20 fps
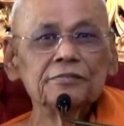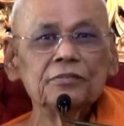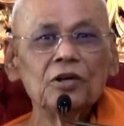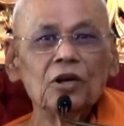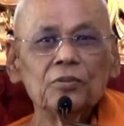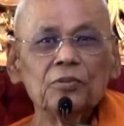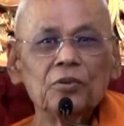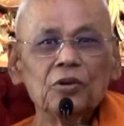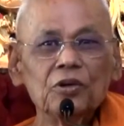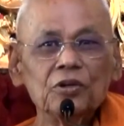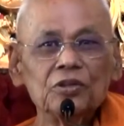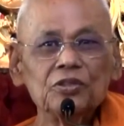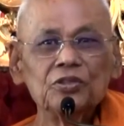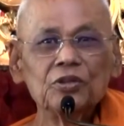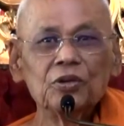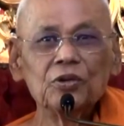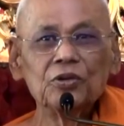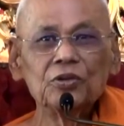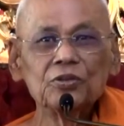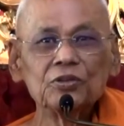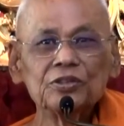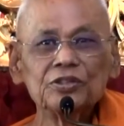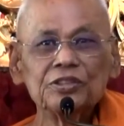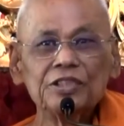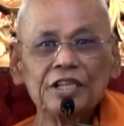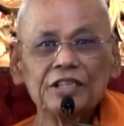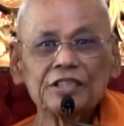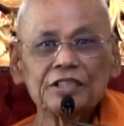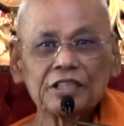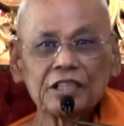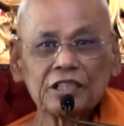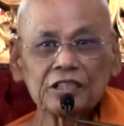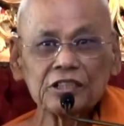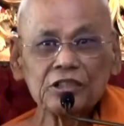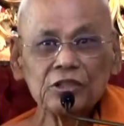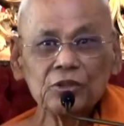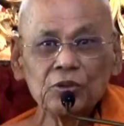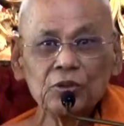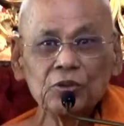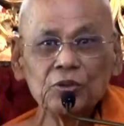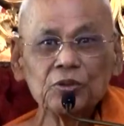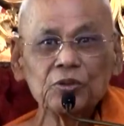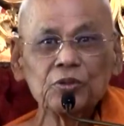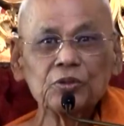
พระโพชงจิตนั้งอยู่